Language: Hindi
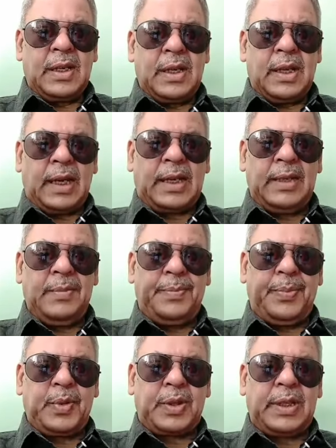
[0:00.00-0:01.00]

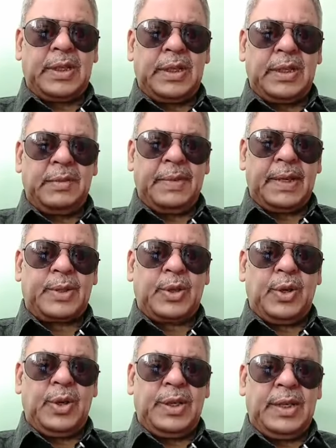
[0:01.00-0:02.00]
लखीमपुर खीरी में तो
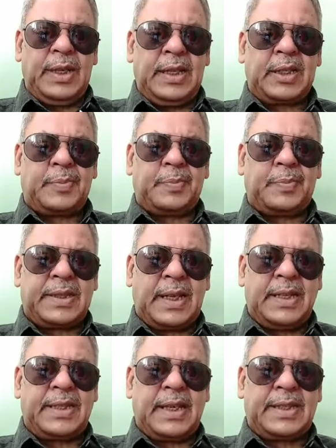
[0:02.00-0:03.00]
इन्हें स्पेशल
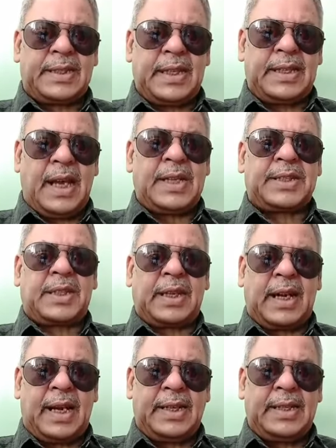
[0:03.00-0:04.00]
जज से जांच
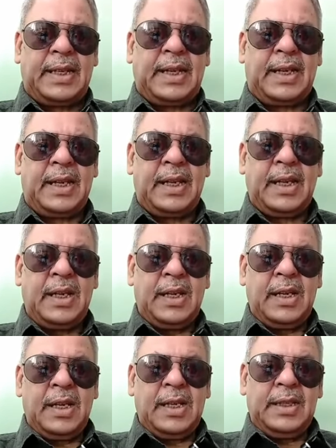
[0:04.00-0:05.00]
करानी है
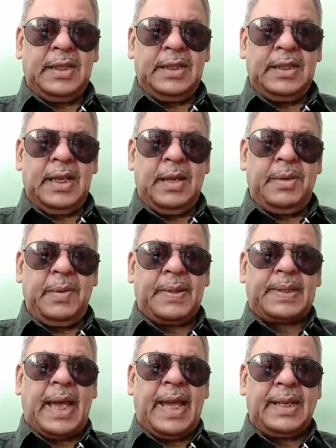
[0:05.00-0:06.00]
ये भी
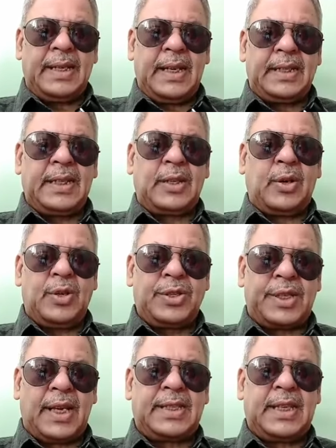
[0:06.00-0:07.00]
बताएंगे कि कौन
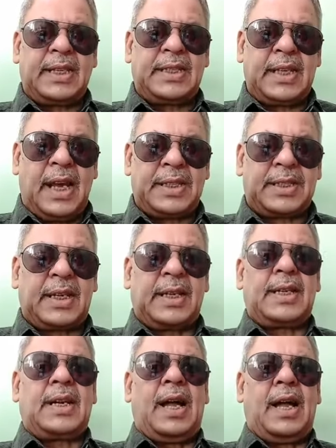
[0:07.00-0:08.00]
सा जज जांच
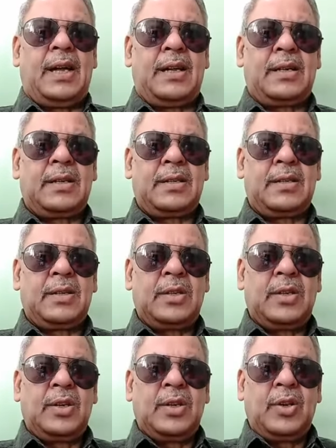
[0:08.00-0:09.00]
करेगा
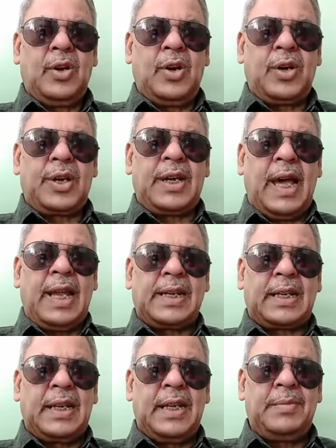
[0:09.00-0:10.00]
और लाल
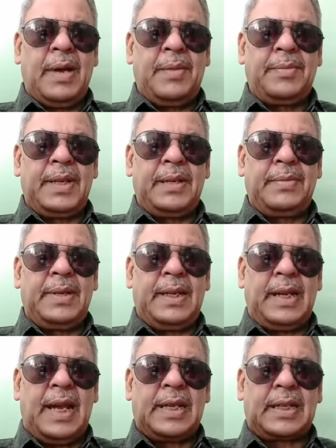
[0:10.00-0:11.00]
किले मामले में
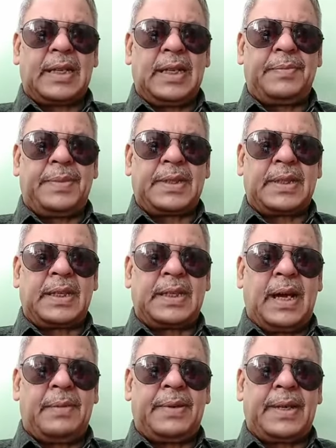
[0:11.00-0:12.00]
लाल किले पर
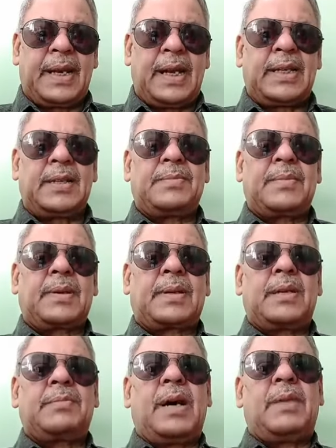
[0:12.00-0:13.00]
झंडा फहराने
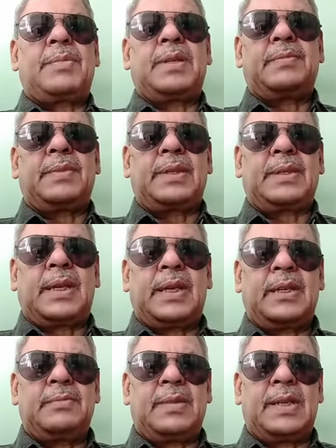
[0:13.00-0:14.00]
के मामले में
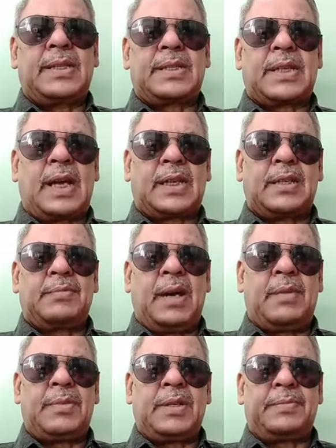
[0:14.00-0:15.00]
दिल्ली में हिंसा के
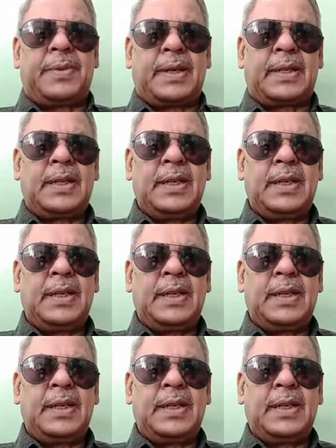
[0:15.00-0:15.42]
मामले पर